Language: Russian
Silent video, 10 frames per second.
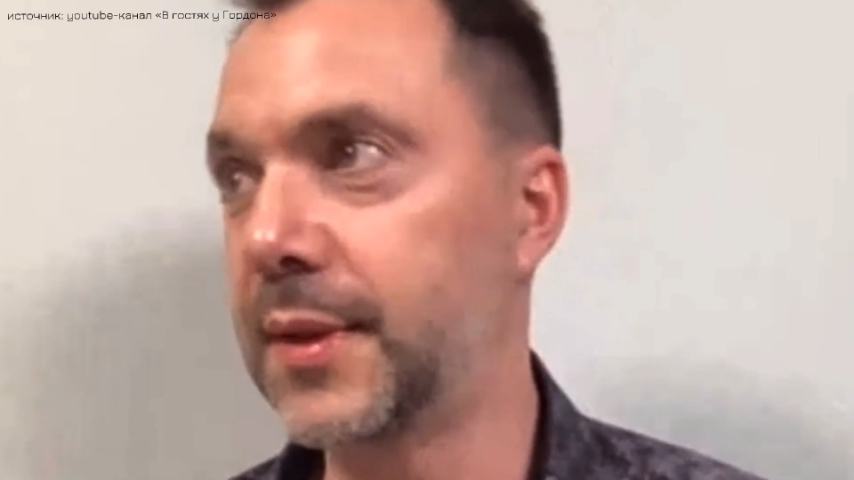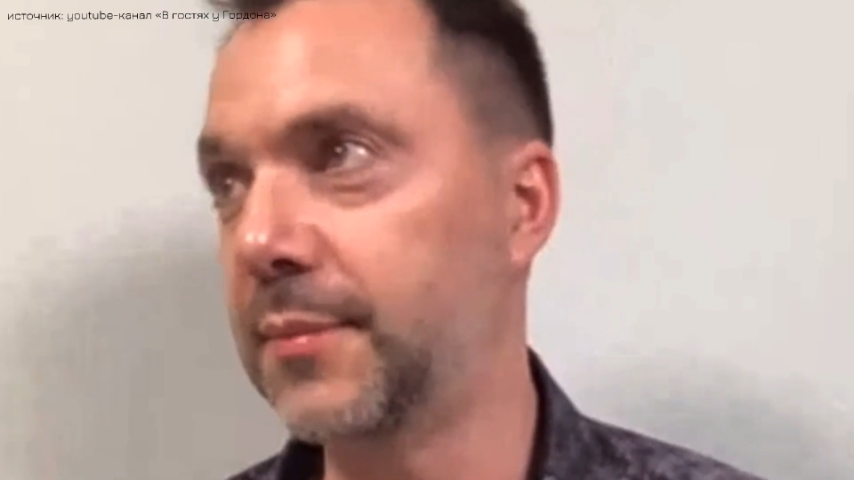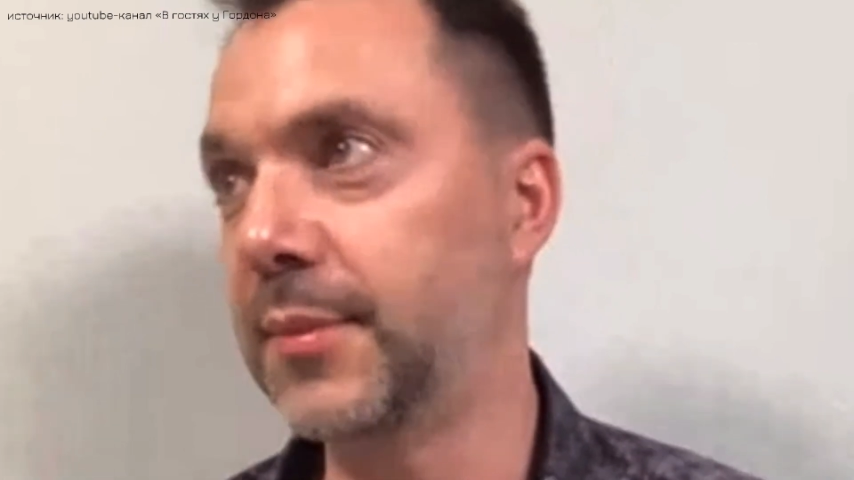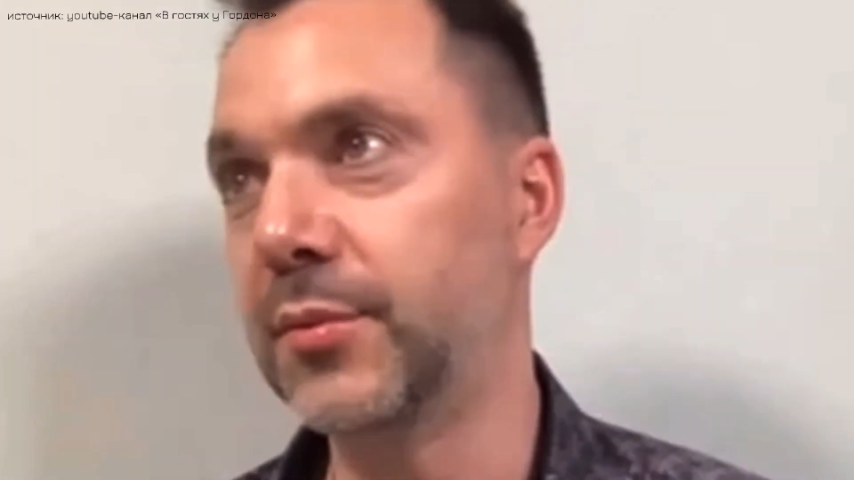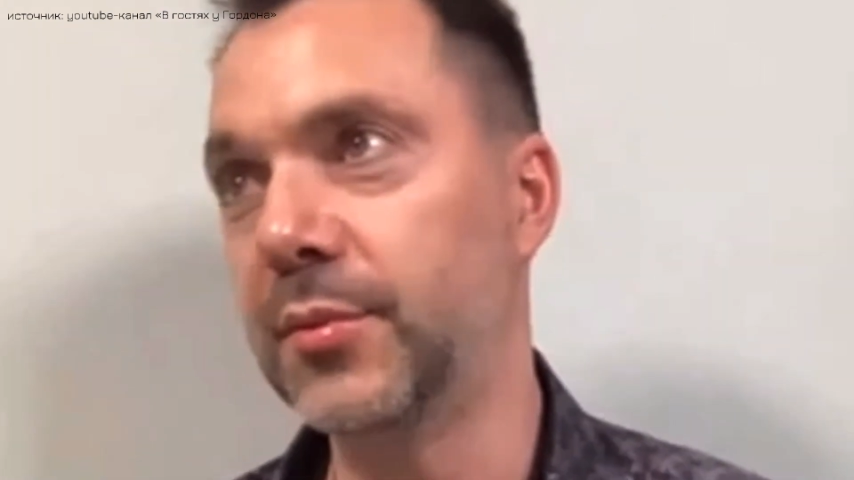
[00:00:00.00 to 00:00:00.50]

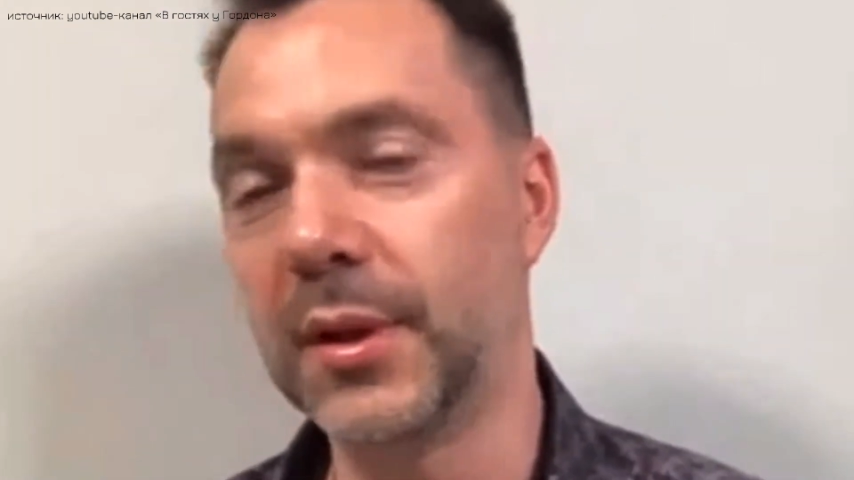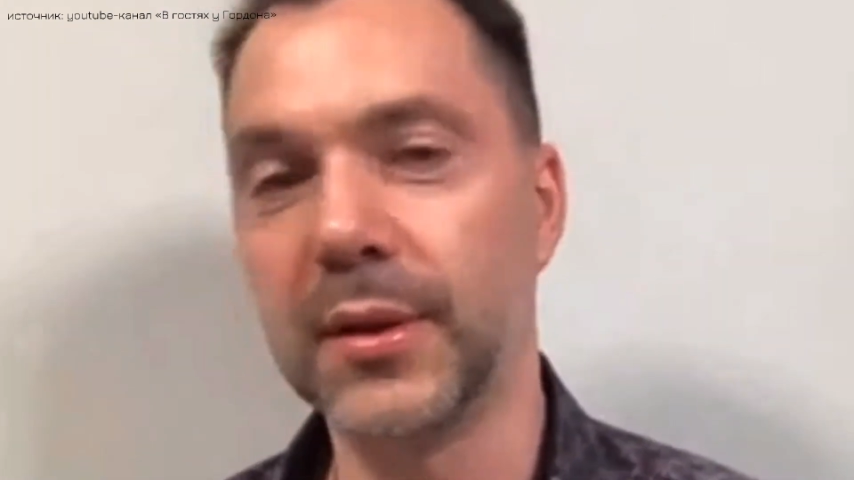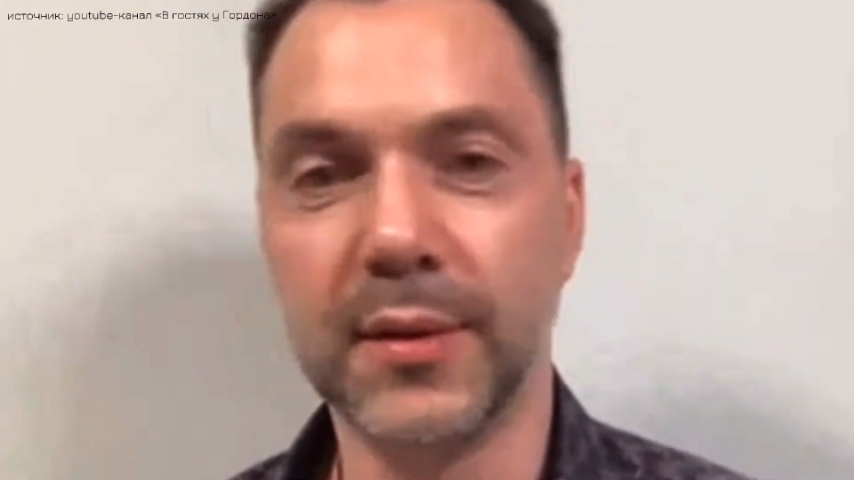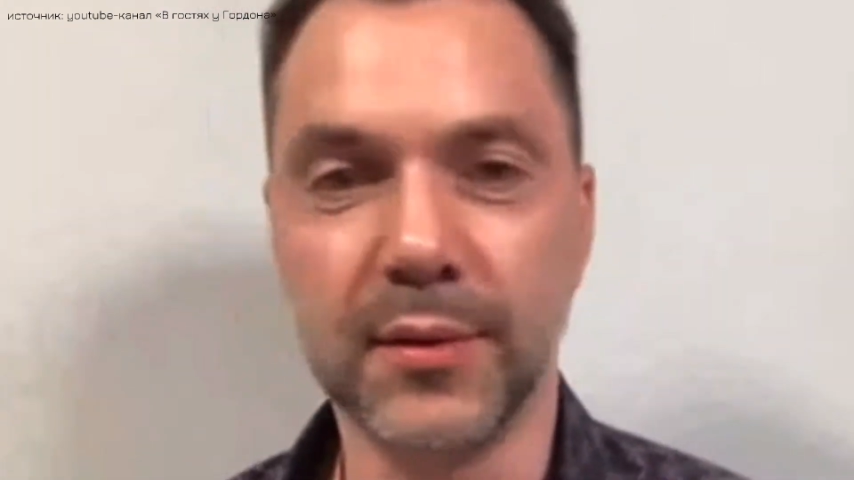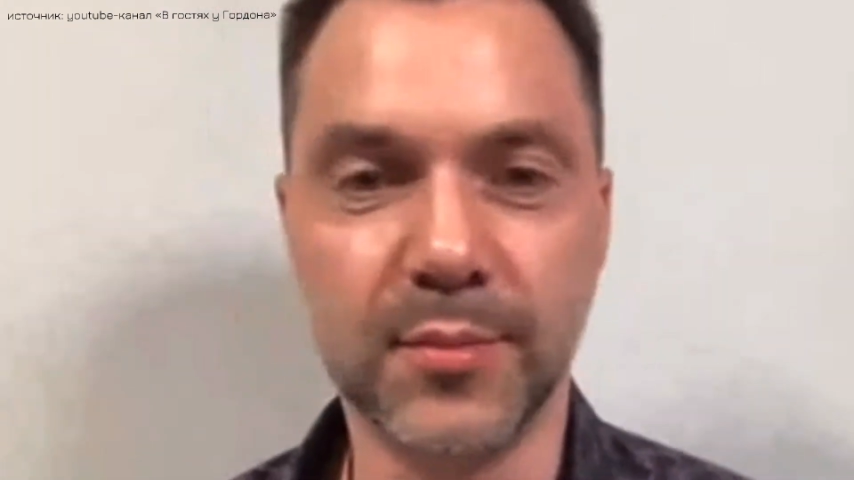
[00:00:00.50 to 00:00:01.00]
как бы, ну
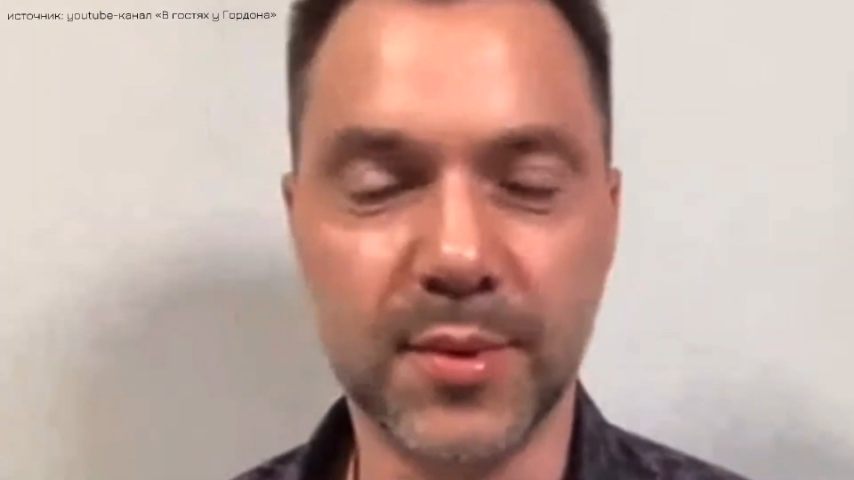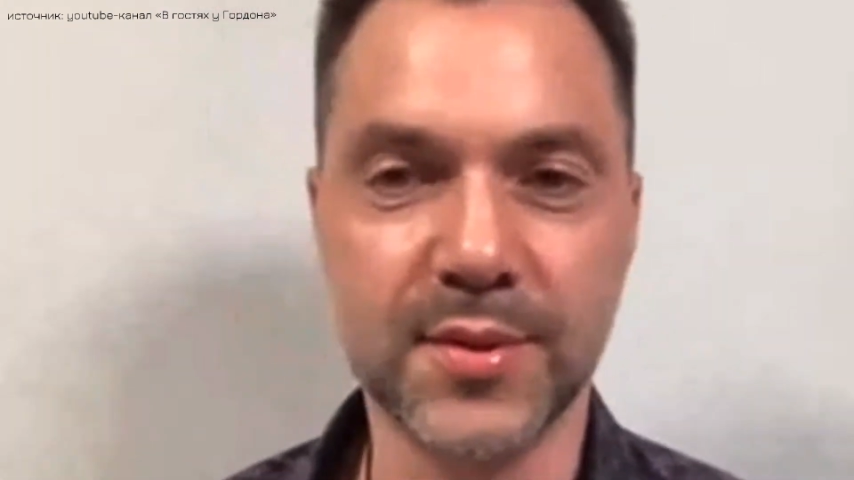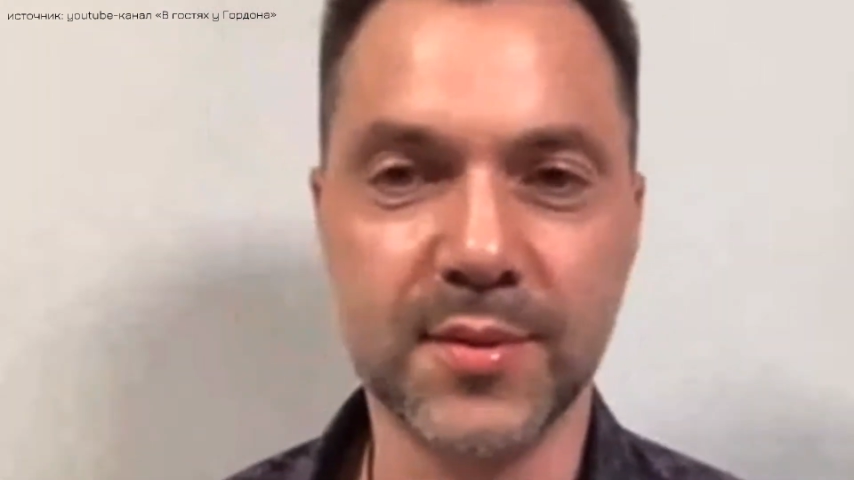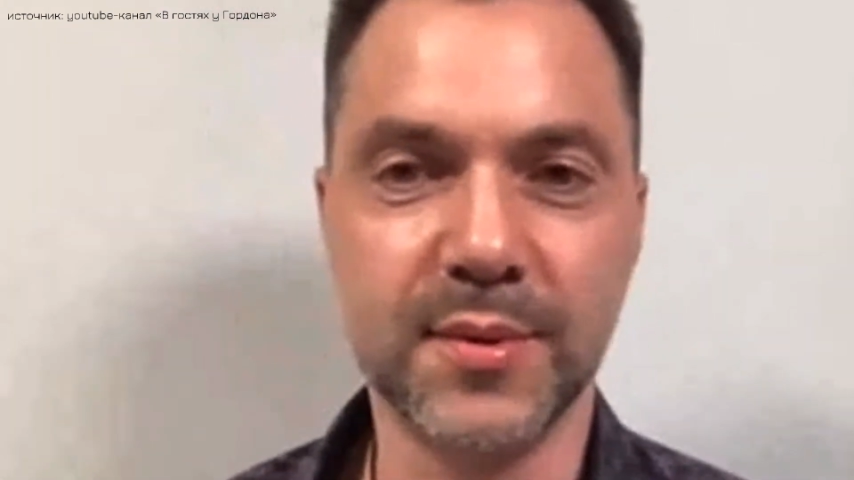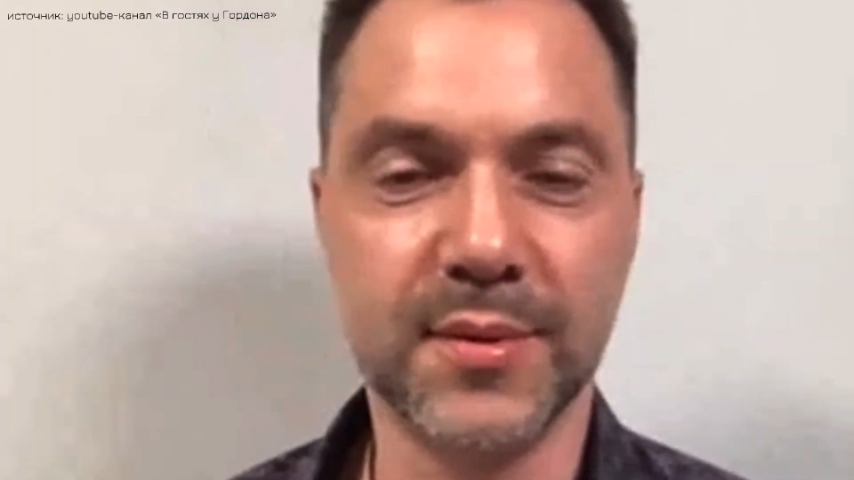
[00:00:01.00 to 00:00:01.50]
ладно,
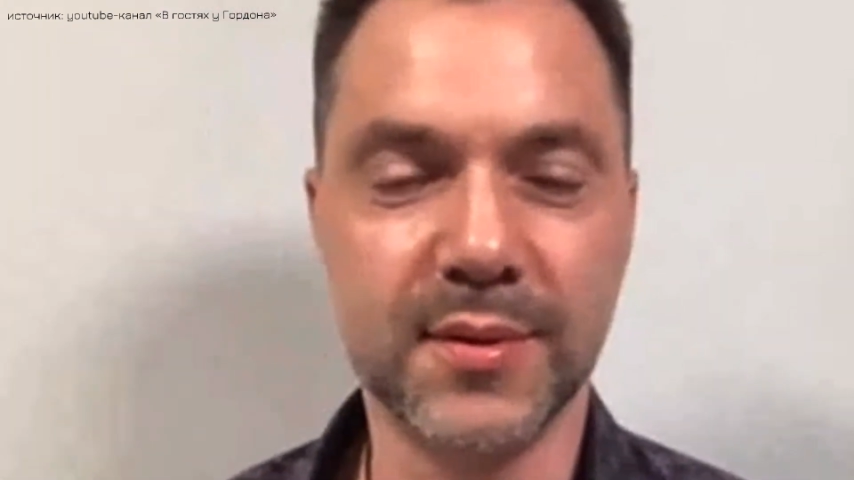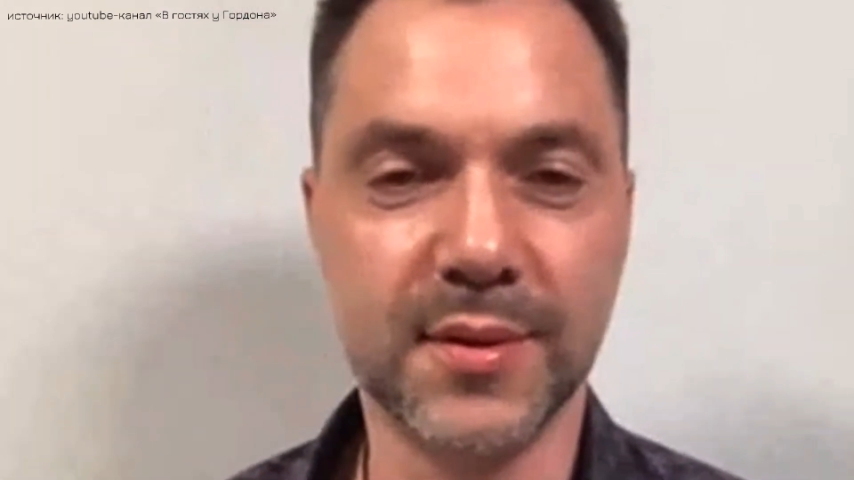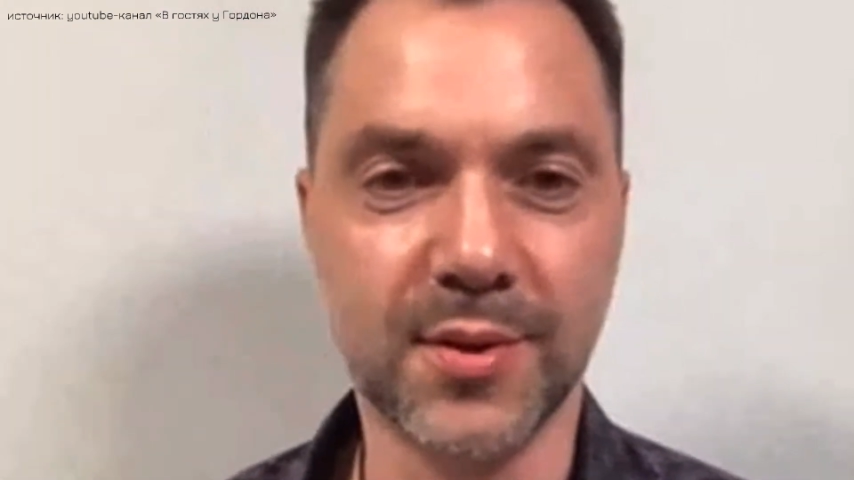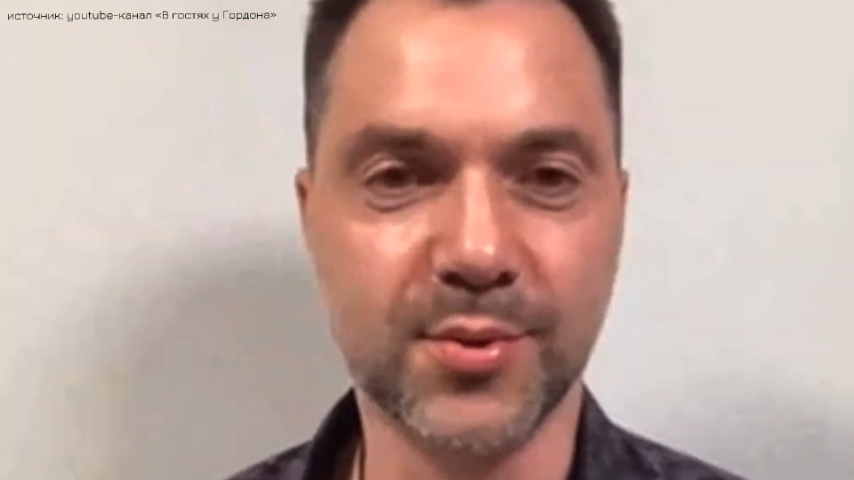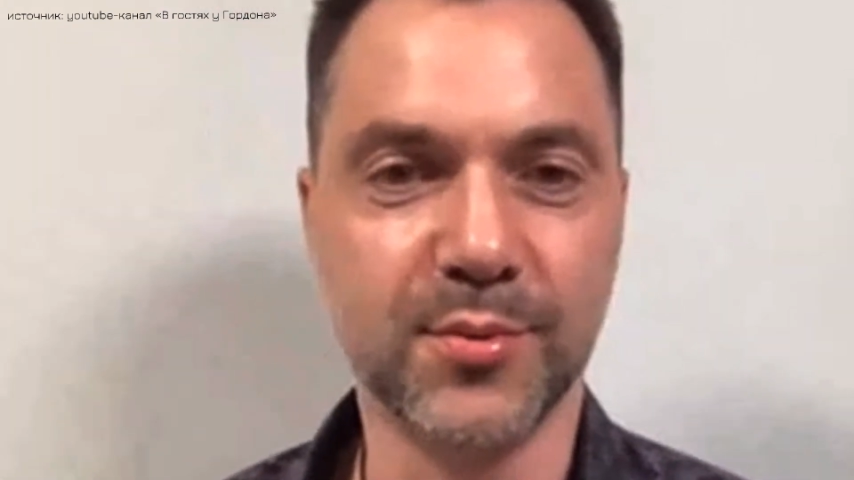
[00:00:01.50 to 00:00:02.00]
думаешь себе,
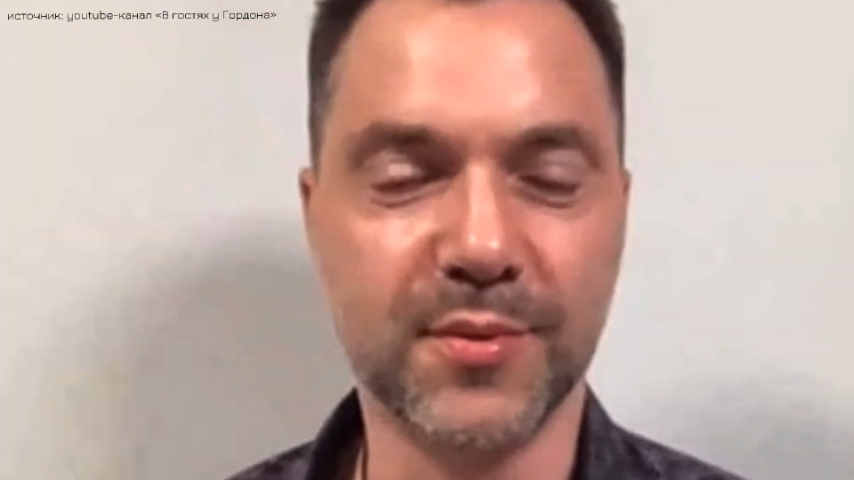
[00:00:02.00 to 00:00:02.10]
хорошо,